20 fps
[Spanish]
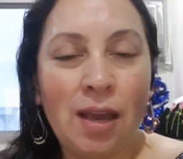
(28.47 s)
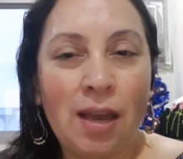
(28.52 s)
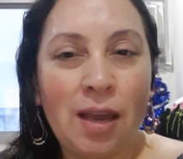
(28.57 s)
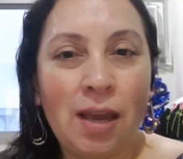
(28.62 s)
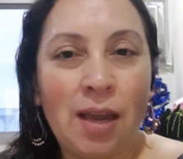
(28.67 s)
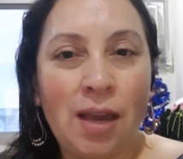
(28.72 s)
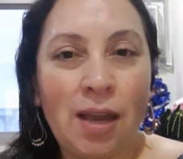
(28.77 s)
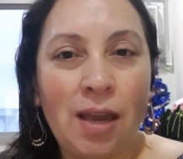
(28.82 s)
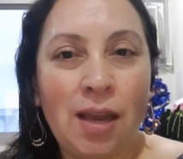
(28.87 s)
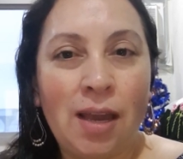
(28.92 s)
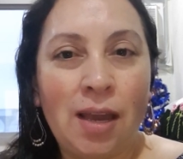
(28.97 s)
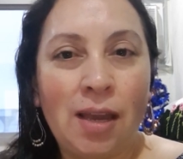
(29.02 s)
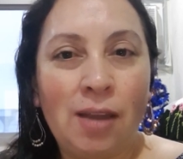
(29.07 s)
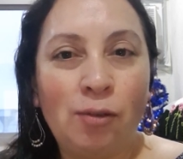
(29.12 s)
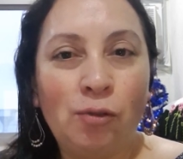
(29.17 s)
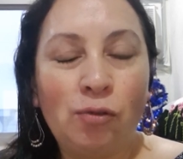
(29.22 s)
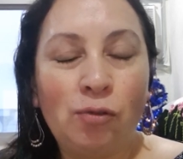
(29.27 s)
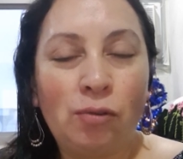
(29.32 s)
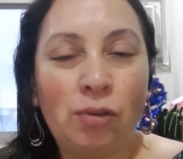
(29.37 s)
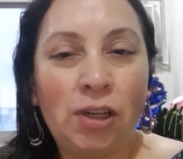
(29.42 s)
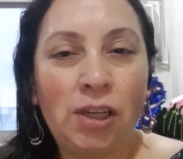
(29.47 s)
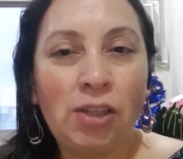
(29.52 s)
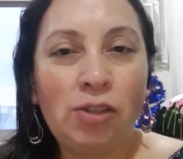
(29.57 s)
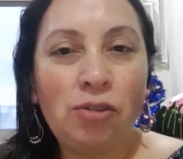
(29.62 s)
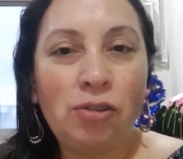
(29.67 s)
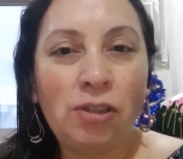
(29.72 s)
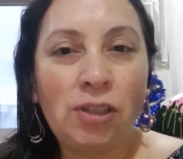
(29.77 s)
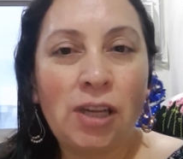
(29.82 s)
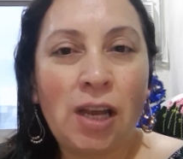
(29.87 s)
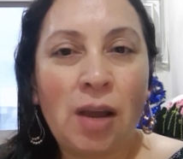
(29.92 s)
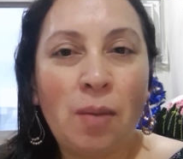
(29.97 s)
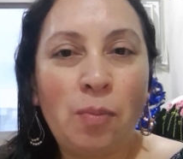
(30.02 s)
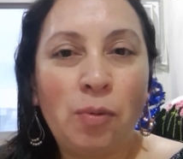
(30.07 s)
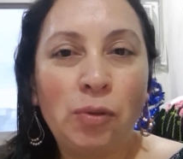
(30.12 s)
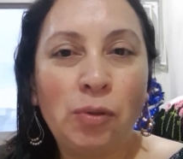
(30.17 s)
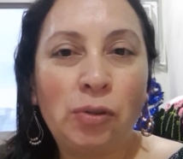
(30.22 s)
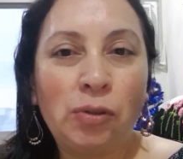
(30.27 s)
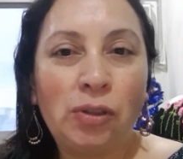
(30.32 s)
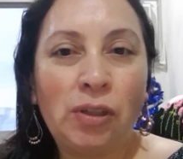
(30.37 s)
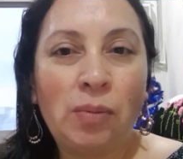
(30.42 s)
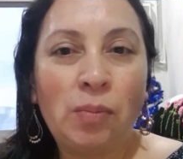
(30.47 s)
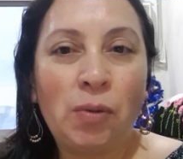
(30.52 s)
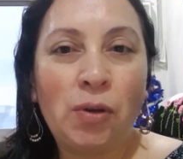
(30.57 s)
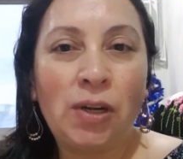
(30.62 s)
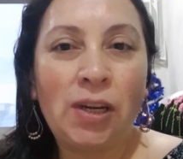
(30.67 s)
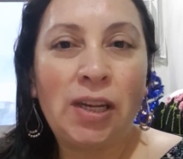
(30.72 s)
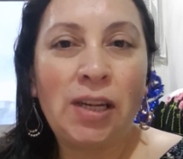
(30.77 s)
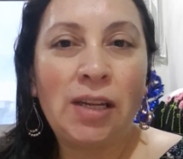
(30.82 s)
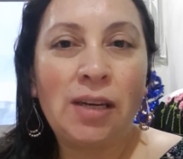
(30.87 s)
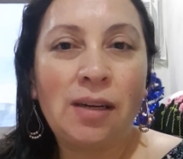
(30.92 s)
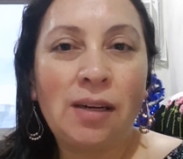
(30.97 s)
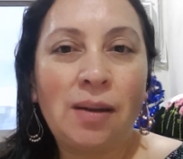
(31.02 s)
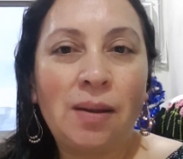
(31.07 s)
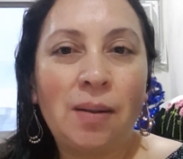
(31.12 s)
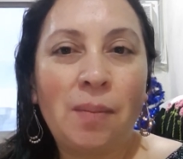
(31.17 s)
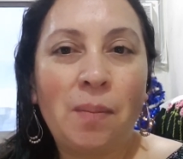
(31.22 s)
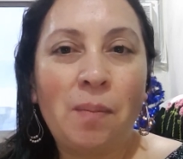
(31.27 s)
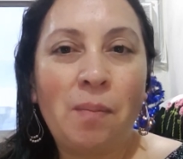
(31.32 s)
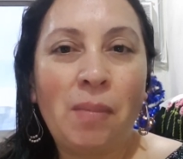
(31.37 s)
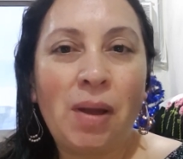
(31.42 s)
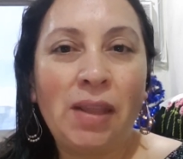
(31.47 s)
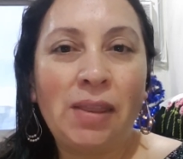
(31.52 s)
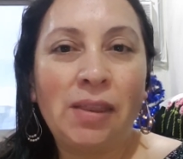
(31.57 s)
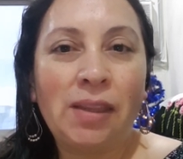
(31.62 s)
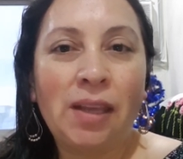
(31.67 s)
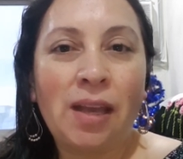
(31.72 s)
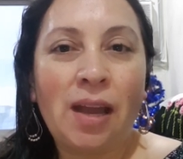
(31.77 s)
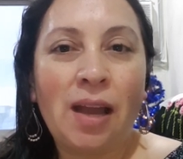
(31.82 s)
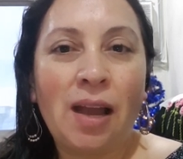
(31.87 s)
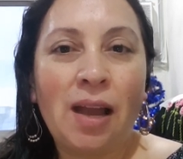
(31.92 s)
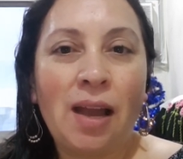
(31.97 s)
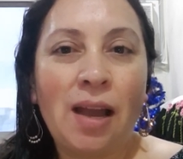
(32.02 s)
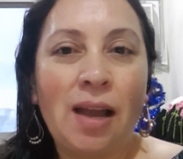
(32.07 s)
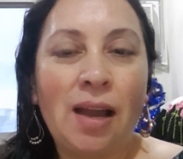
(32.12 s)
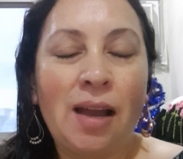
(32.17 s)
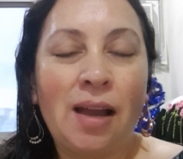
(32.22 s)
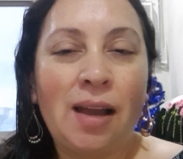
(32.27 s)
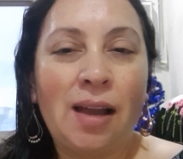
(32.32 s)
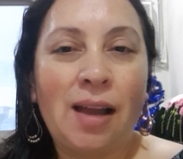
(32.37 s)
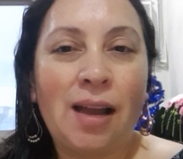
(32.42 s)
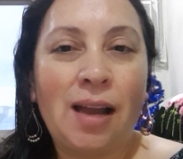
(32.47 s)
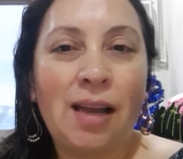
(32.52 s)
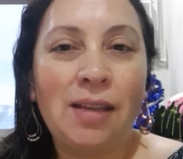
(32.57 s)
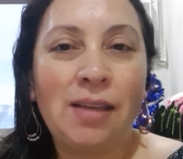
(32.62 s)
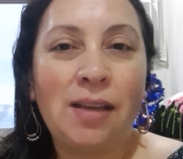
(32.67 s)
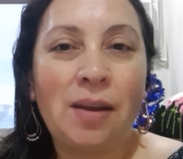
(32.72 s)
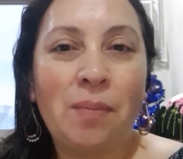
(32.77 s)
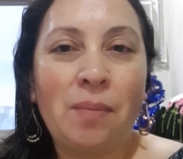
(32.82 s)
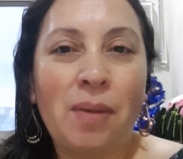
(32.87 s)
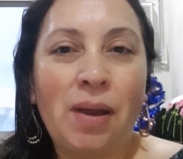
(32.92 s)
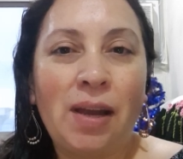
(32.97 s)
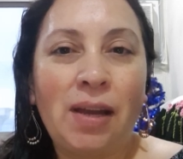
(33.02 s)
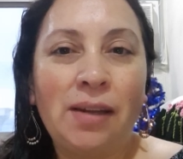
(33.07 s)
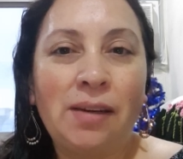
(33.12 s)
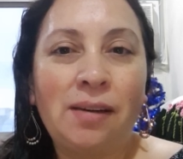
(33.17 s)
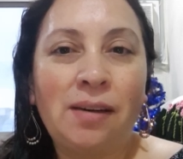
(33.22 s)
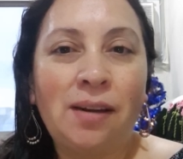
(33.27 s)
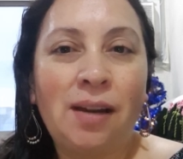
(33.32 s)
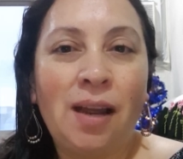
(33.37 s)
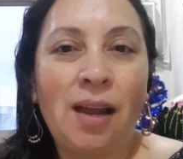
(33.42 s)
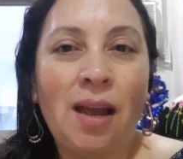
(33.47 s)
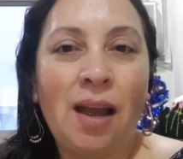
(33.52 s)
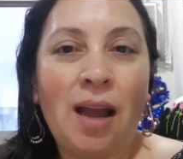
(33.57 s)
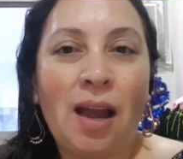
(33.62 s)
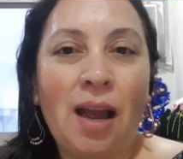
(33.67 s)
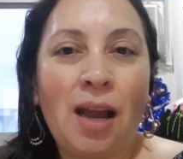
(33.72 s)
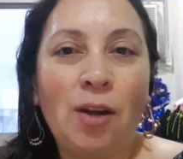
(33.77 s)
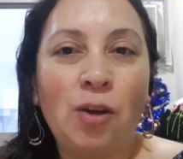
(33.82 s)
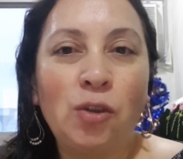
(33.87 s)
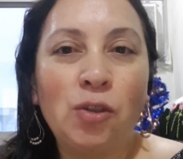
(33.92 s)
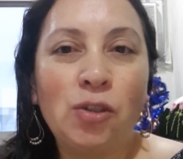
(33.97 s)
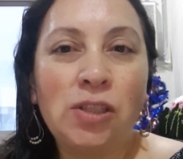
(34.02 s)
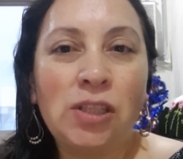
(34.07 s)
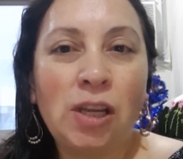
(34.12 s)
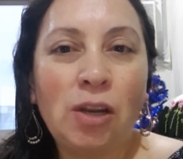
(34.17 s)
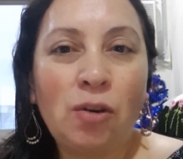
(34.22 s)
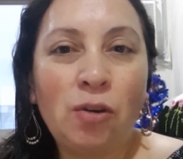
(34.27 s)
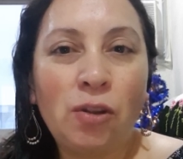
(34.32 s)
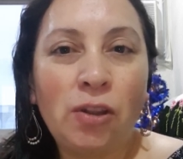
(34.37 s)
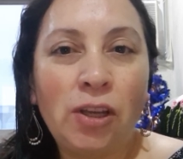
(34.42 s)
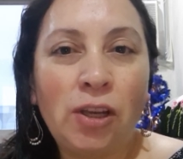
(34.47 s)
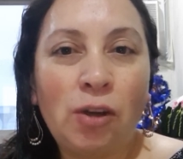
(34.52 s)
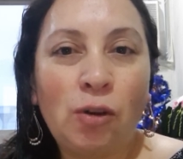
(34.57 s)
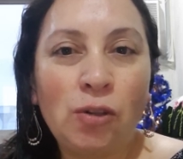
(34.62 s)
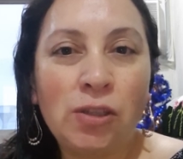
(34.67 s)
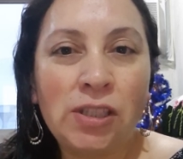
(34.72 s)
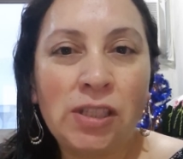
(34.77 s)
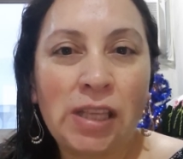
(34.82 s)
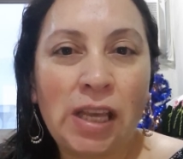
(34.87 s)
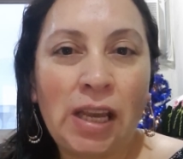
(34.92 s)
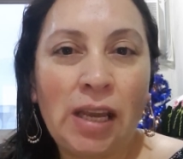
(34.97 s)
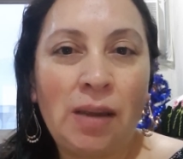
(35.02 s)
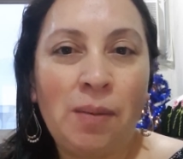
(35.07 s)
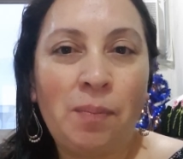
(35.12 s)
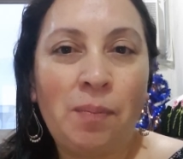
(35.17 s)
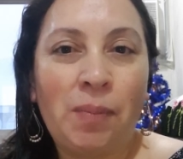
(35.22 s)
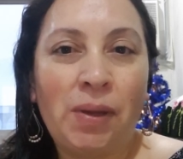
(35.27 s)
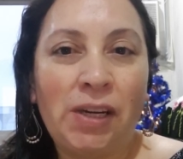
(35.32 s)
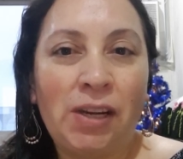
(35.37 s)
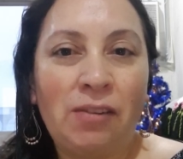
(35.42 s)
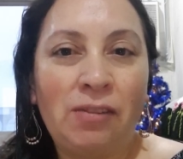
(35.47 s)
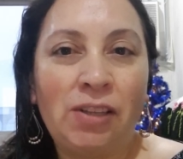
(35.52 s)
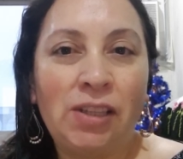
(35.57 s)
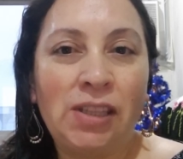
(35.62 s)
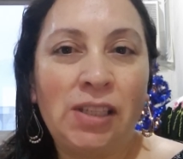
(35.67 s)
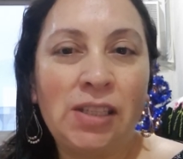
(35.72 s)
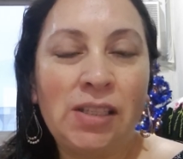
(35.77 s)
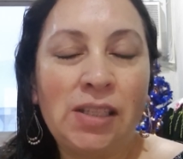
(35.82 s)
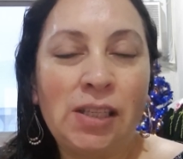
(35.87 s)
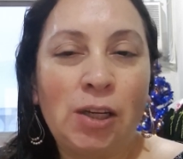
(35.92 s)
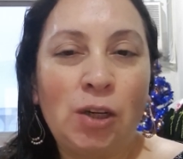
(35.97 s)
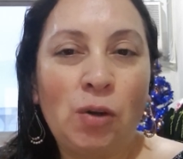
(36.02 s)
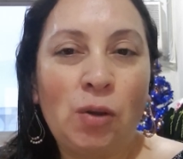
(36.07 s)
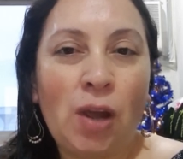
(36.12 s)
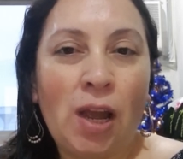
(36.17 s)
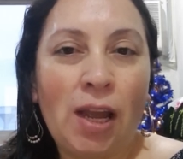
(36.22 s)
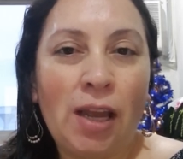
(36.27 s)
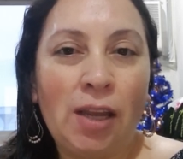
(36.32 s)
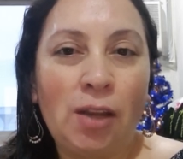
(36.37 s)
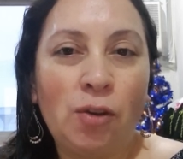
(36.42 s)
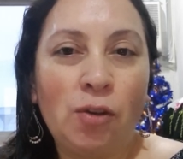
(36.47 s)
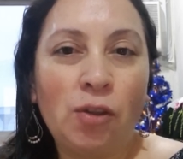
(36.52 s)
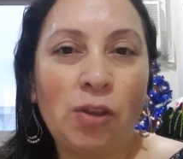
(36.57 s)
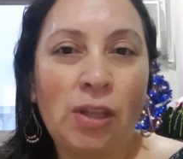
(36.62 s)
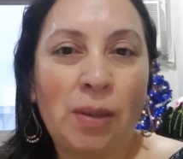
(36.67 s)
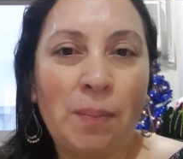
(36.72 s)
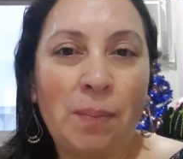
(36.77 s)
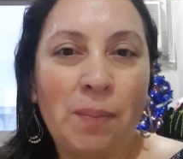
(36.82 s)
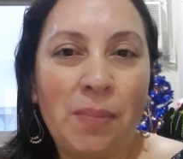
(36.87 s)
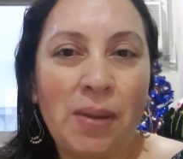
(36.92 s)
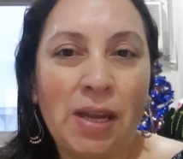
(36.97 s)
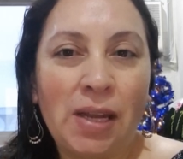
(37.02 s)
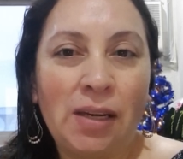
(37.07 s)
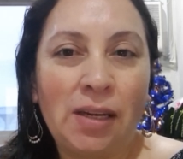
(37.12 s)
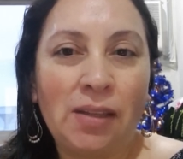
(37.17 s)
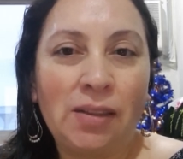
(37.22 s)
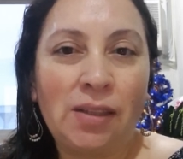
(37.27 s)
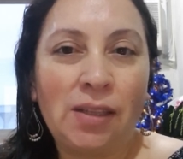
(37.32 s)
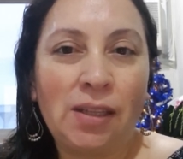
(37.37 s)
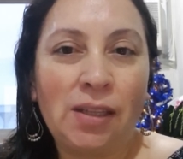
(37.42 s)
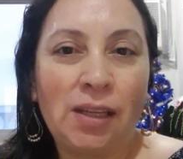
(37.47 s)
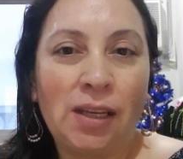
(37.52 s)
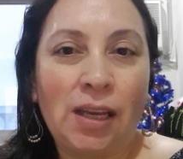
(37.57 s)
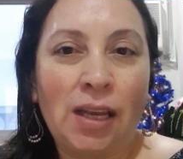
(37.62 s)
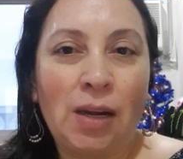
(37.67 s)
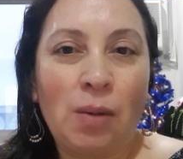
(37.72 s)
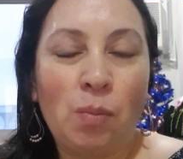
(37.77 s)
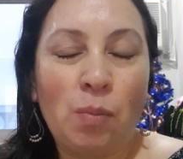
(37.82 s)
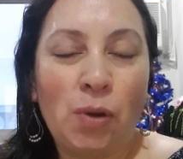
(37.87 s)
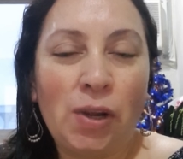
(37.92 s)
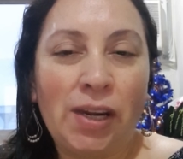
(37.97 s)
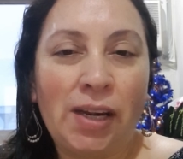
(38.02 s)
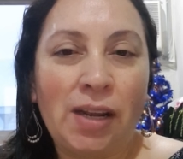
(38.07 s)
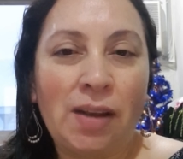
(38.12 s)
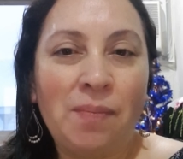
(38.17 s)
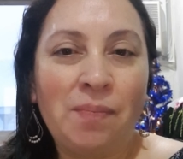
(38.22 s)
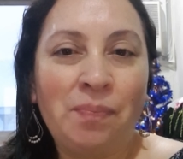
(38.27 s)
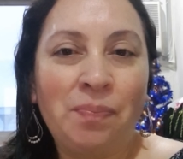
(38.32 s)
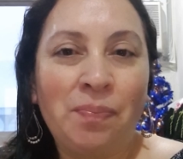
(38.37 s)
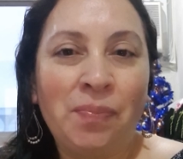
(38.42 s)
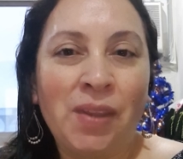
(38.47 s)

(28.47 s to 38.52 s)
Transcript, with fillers: en su lecho ya a punto de morir, manda a llamar a los hijos de José para bendecirlos a ellos también antes de que él muera.